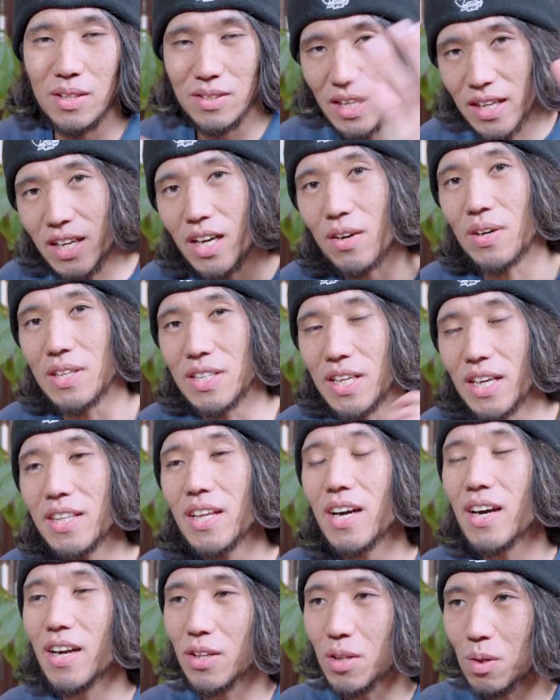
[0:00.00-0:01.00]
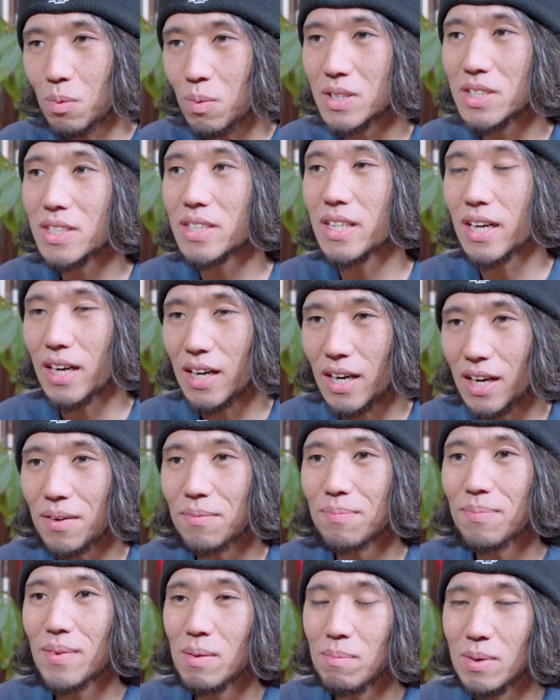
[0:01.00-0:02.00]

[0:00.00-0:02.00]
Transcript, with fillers: 前回は家の中で飛ばしてたから、